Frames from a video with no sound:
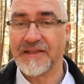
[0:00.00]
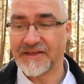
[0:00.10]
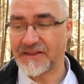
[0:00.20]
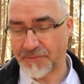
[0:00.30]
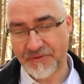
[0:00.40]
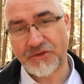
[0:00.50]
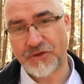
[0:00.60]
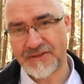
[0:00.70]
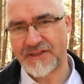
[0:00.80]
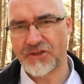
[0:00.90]
Tak naprawdę
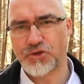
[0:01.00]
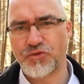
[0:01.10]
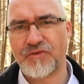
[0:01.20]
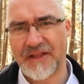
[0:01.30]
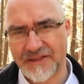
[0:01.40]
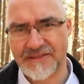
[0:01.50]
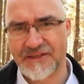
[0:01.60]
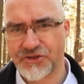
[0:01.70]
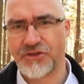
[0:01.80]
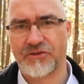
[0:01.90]
to jest jedna szuflada
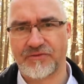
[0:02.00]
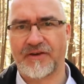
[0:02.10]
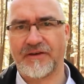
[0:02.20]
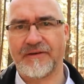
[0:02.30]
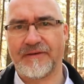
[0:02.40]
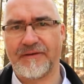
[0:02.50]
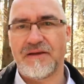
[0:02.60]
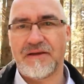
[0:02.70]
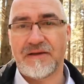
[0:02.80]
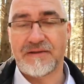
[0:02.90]
znaczeniowa.
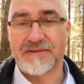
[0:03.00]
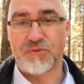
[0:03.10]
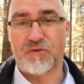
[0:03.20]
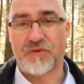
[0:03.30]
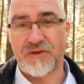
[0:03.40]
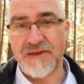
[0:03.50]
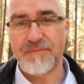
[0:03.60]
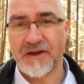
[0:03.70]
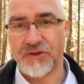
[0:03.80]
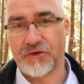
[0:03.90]
Słowo
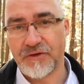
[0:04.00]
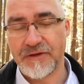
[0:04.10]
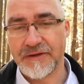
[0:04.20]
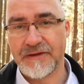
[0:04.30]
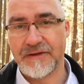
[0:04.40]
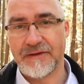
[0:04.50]
imanoch